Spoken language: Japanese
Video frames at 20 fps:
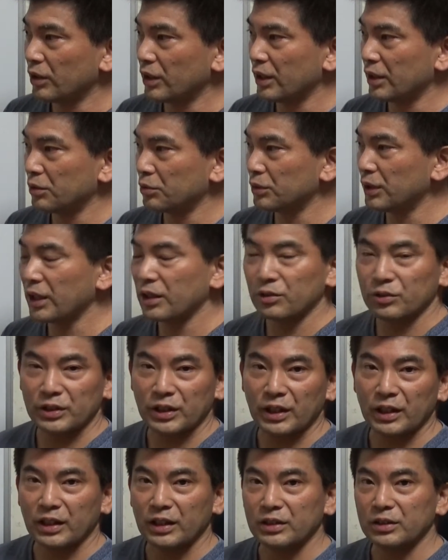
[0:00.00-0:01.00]
れから普段の
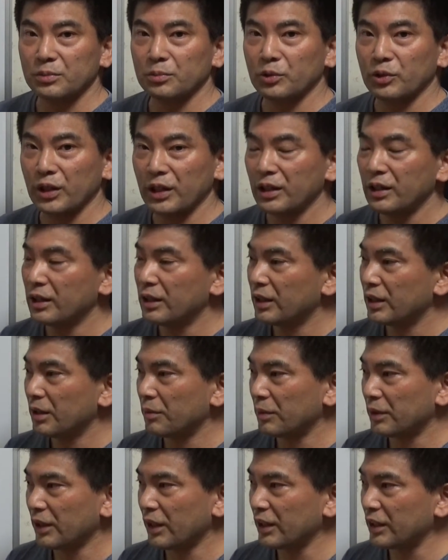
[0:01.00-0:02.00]
生活もね、
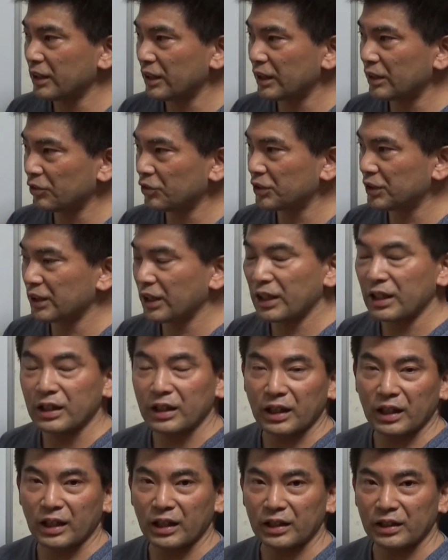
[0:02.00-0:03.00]
やっぱ何かと力
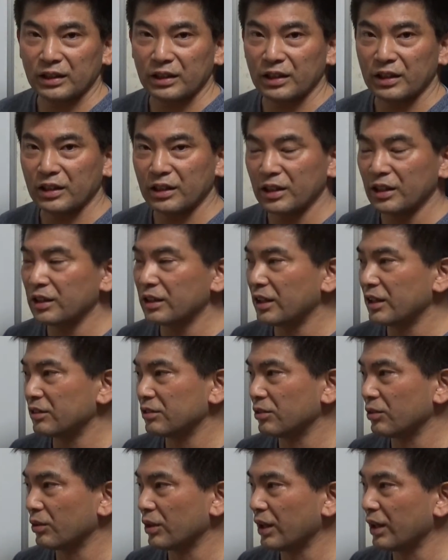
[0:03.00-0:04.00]
が入って力んで
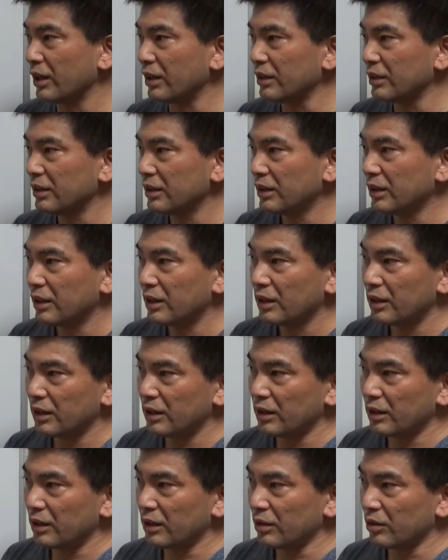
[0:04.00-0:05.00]
るのか、
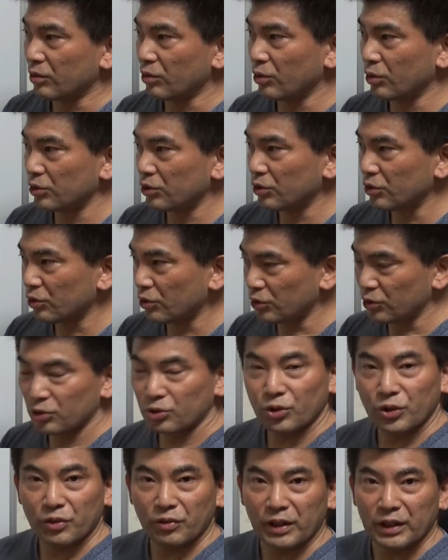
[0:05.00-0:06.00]
ここぞという
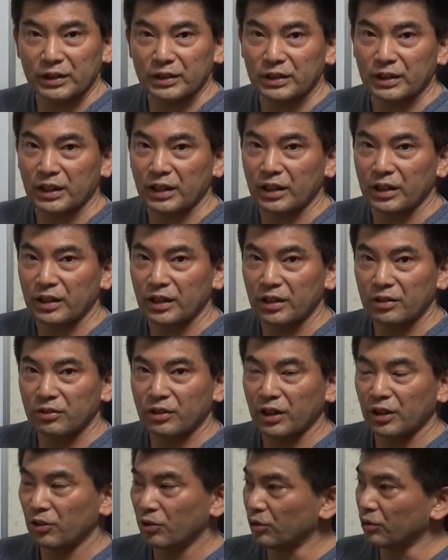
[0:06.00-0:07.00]
時は力入れる
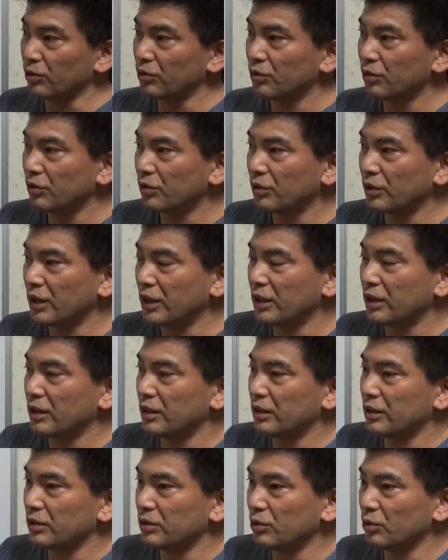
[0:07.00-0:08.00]
けど、
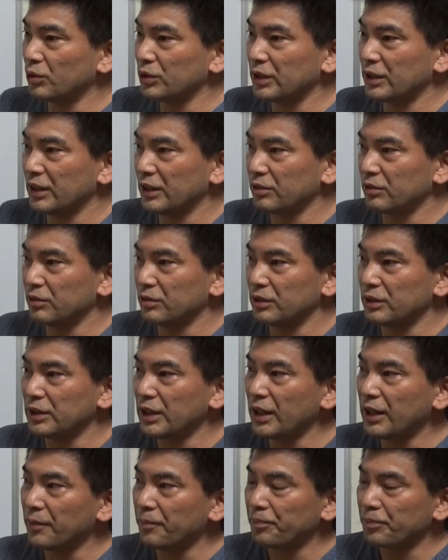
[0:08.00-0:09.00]
そうじゃなくっ
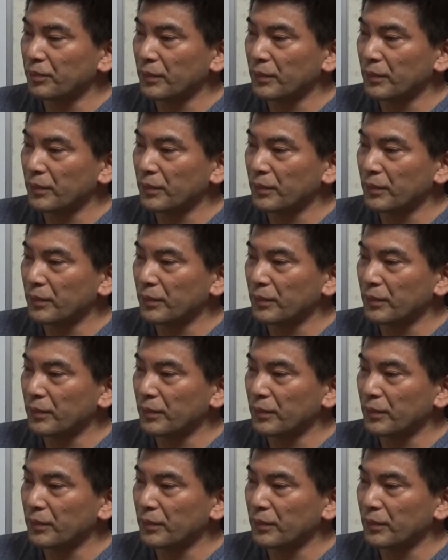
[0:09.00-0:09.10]
て、